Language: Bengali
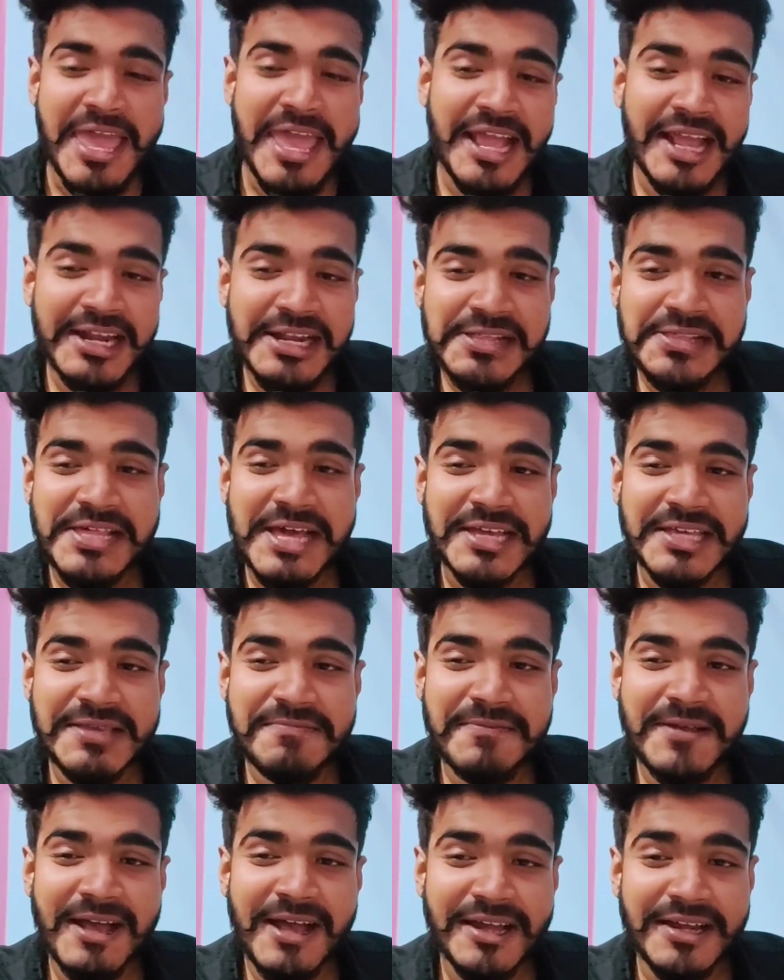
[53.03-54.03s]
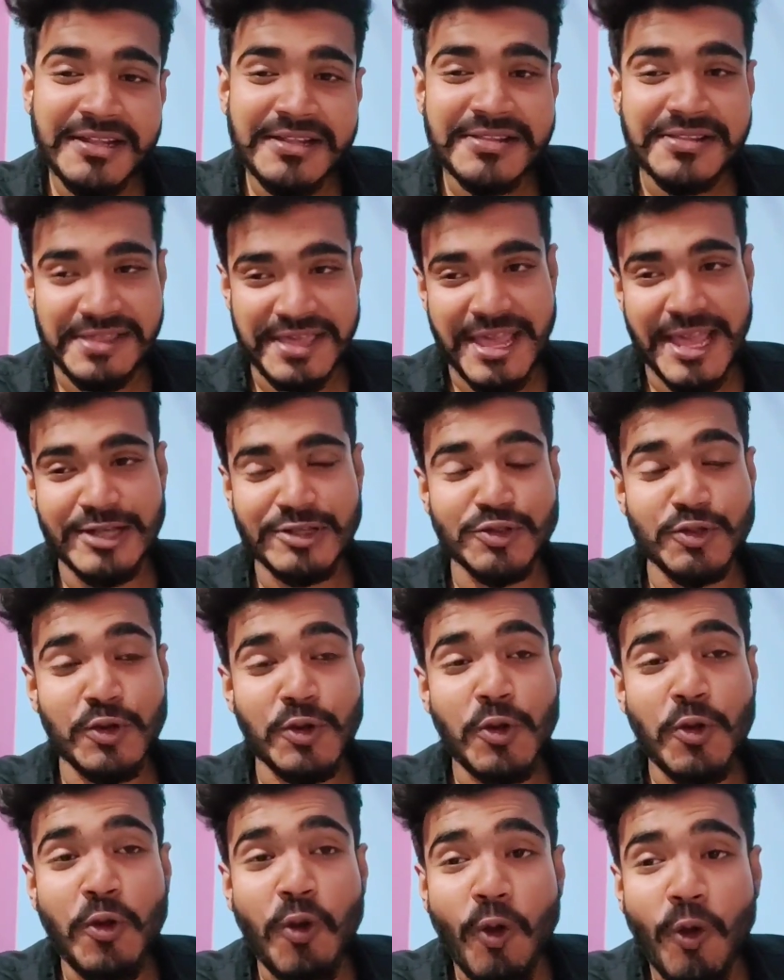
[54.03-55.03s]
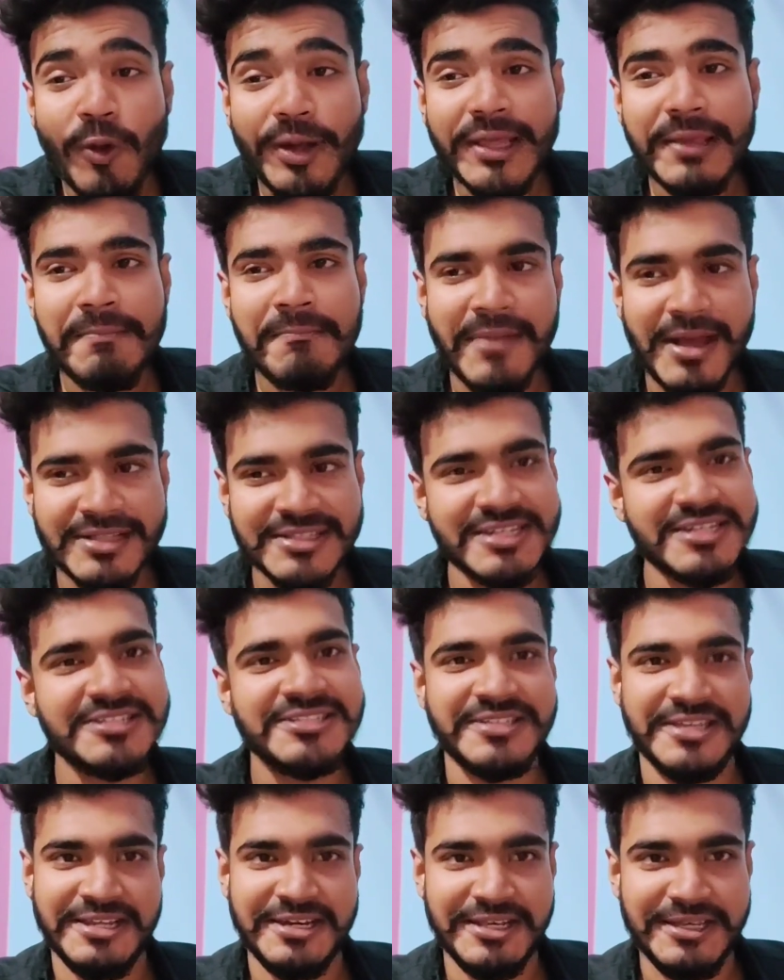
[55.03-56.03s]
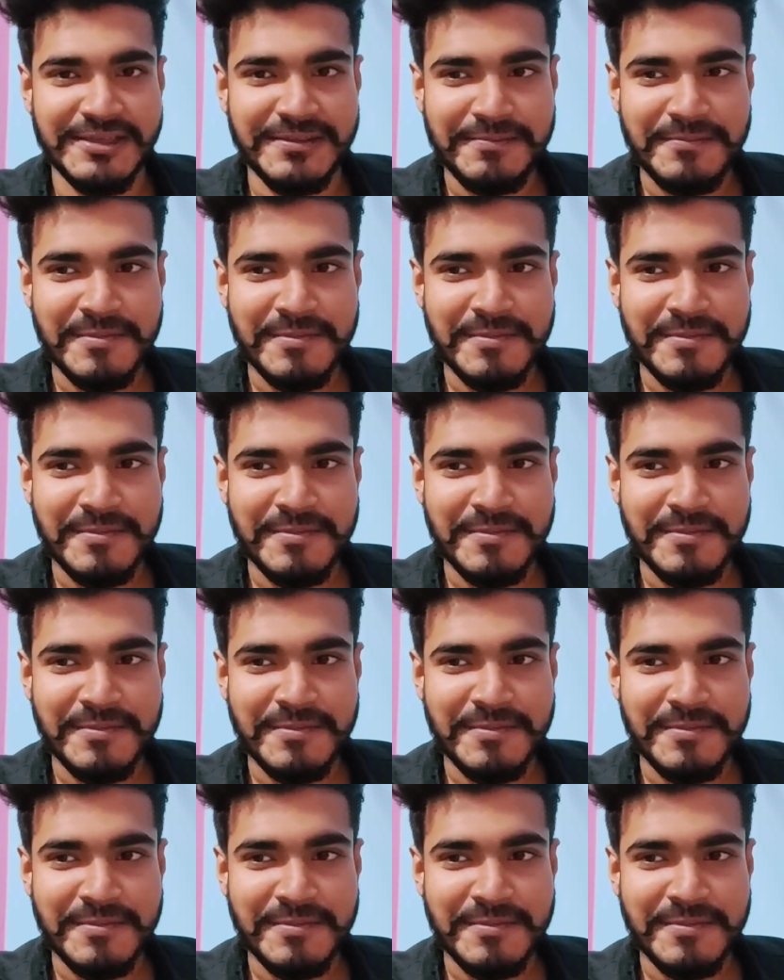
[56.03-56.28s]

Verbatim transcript: এখানে সাকিব খান সে একজন গরিব মাঝির ছেলে